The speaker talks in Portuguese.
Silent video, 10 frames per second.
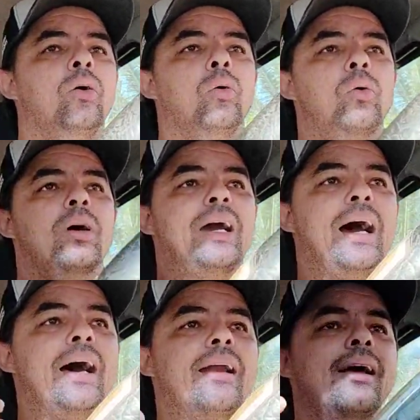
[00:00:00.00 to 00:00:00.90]
O
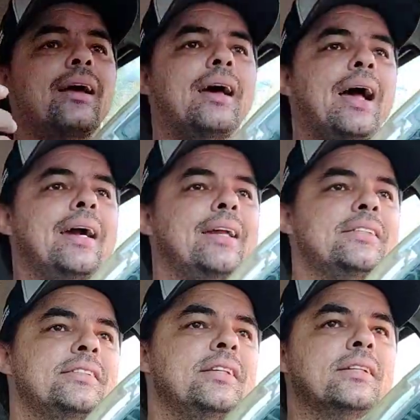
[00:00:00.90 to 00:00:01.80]
cara
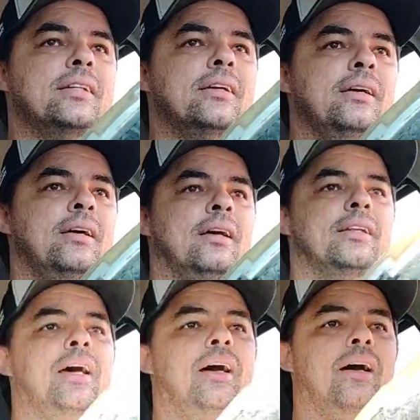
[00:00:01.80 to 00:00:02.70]
acredita
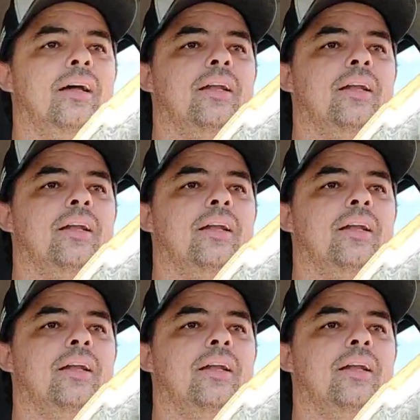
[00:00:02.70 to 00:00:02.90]
na,